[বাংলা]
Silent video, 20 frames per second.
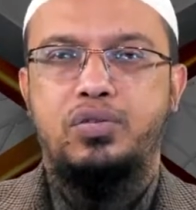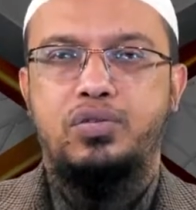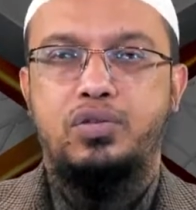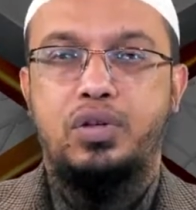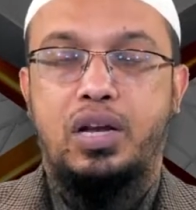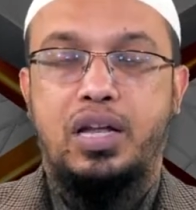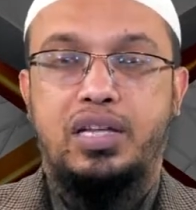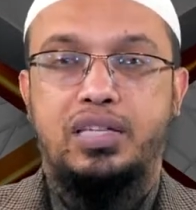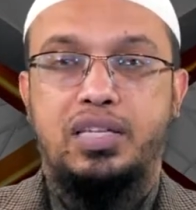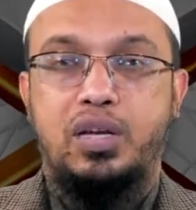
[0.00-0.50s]

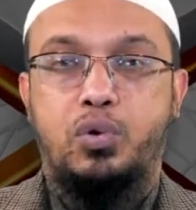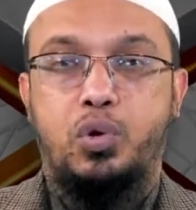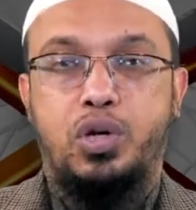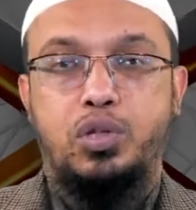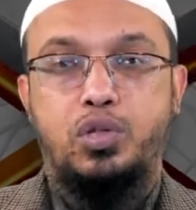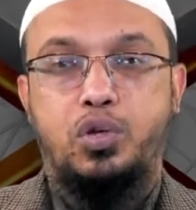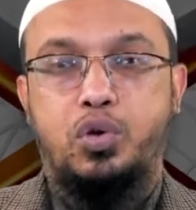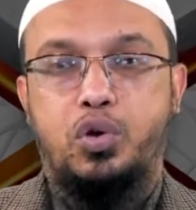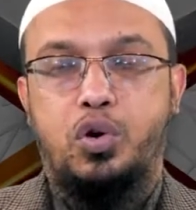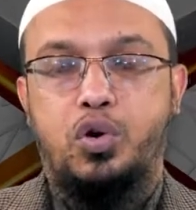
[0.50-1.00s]
সলাতের
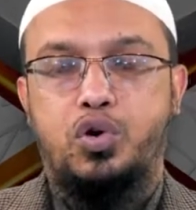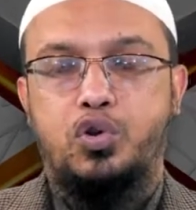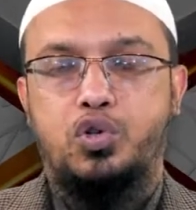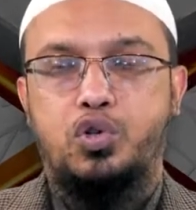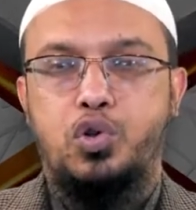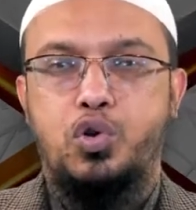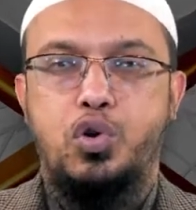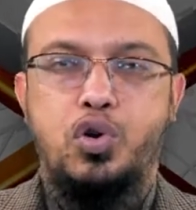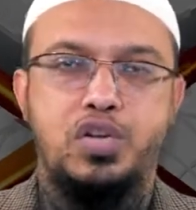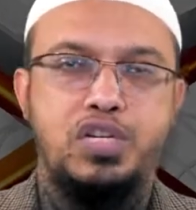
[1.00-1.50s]
ওয়াক্ত কখন
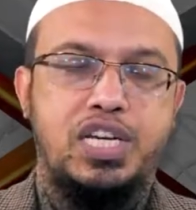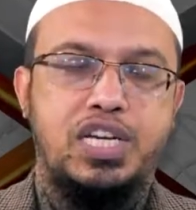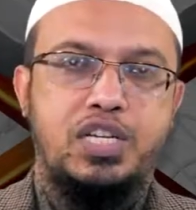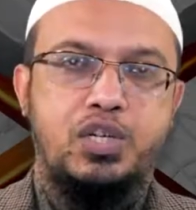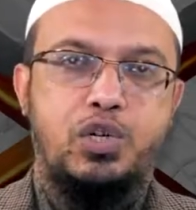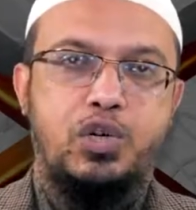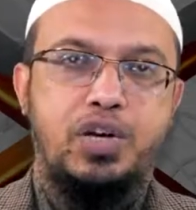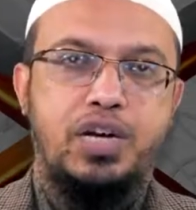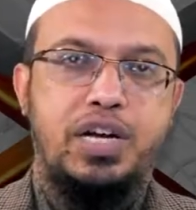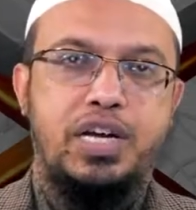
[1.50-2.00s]
শুরু হয় শেষ
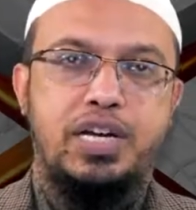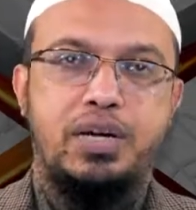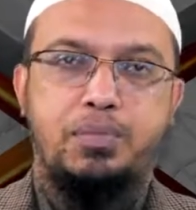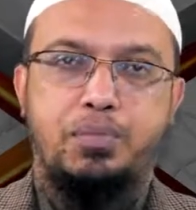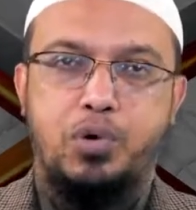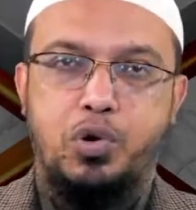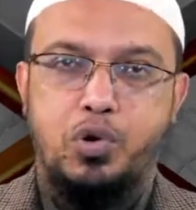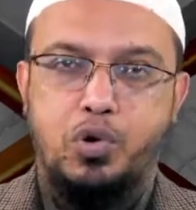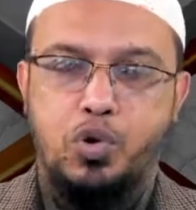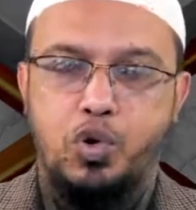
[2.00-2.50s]
হয় এটা
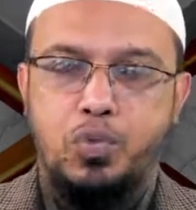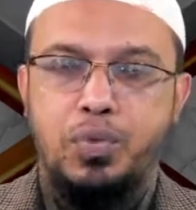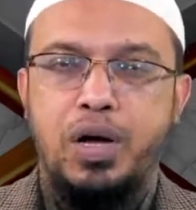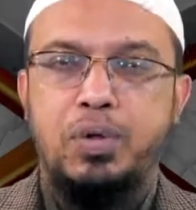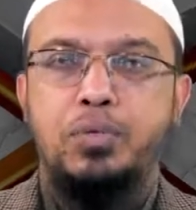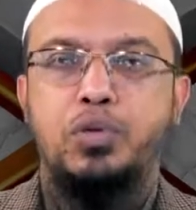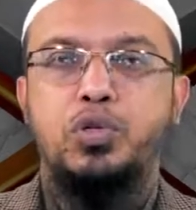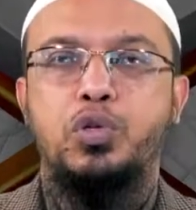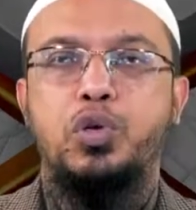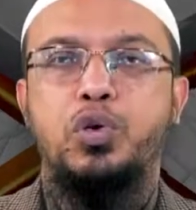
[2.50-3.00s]
পরখ করবার
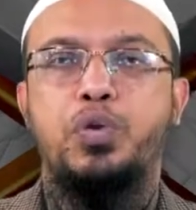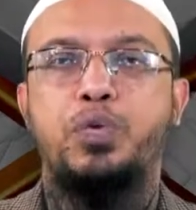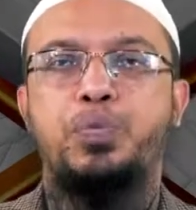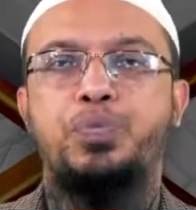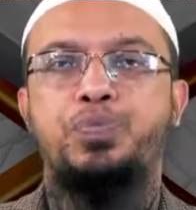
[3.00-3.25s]
মতো